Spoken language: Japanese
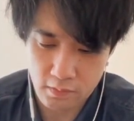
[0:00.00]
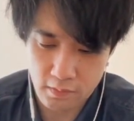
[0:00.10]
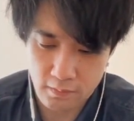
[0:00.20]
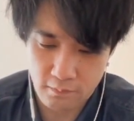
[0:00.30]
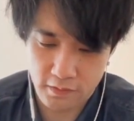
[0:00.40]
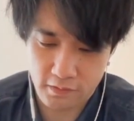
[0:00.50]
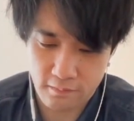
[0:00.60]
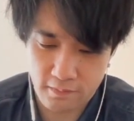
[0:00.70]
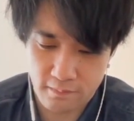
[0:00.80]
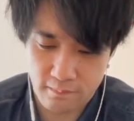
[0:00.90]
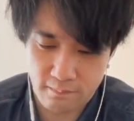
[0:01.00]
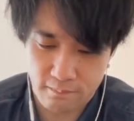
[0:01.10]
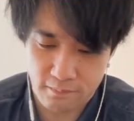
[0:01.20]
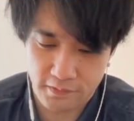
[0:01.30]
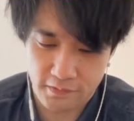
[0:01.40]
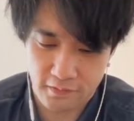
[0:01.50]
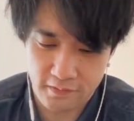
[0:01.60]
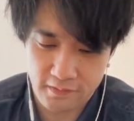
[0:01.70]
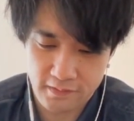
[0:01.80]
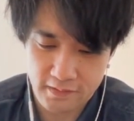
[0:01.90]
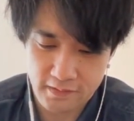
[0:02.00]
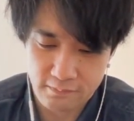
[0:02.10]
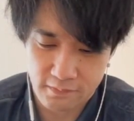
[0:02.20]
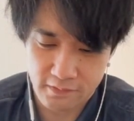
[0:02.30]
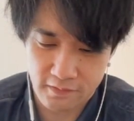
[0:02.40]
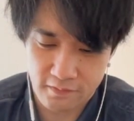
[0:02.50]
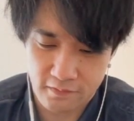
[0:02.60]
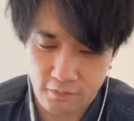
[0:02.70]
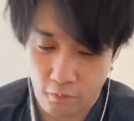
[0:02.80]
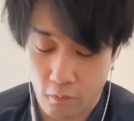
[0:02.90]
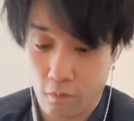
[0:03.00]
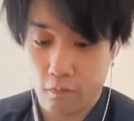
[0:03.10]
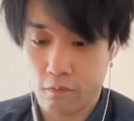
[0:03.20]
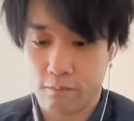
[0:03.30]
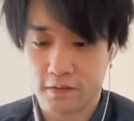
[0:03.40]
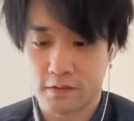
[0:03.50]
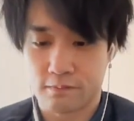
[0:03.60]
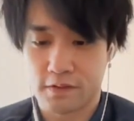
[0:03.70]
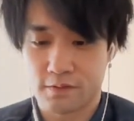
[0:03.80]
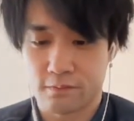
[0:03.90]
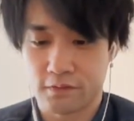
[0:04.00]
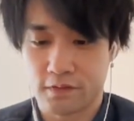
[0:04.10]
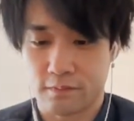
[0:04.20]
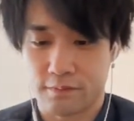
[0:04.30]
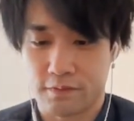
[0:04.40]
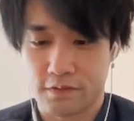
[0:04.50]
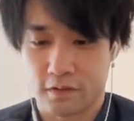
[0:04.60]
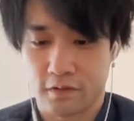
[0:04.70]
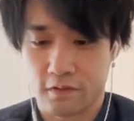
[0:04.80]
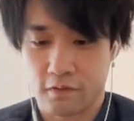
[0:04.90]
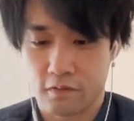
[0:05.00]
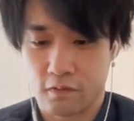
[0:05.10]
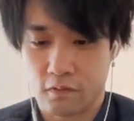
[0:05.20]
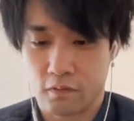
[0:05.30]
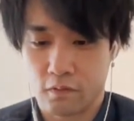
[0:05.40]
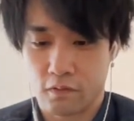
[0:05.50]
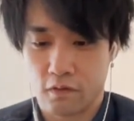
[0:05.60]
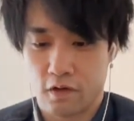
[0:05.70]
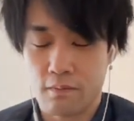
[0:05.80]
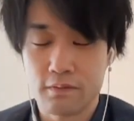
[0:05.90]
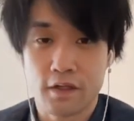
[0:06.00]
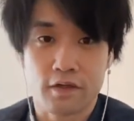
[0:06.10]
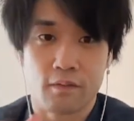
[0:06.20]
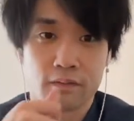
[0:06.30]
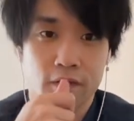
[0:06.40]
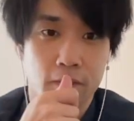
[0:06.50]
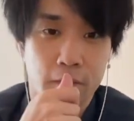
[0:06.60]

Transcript: もっとこももっともっとおおめめっちゃ戻ってきたびっくりした危ないか思った